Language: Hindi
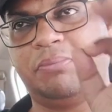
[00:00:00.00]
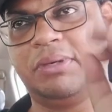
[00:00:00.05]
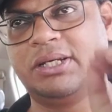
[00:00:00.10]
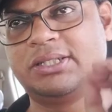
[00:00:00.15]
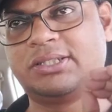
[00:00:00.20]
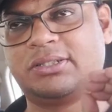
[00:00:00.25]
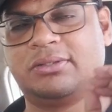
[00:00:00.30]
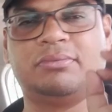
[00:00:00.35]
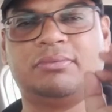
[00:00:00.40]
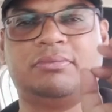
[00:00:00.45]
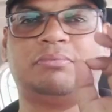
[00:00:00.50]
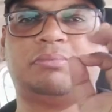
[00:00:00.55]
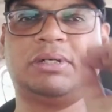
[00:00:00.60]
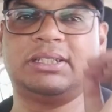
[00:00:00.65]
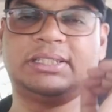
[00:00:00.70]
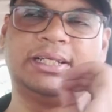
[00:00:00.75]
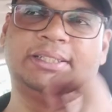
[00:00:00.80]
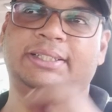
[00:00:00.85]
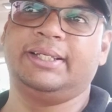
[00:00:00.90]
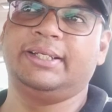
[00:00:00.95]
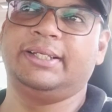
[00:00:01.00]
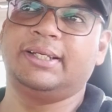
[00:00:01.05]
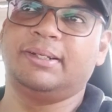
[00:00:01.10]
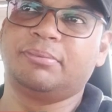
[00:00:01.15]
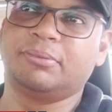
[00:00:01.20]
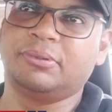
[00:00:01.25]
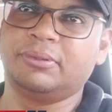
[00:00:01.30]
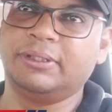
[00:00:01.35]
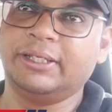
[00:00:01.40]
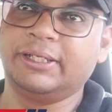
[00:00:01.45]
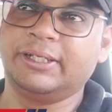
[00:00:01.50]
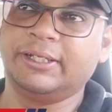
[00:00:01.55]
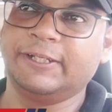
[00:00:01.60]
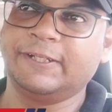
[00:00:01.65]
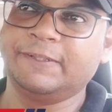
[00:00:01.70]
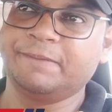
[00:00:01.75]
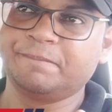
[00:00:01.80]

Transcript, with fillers: मस्ट मज़ा आ जाएगा आपको देखने का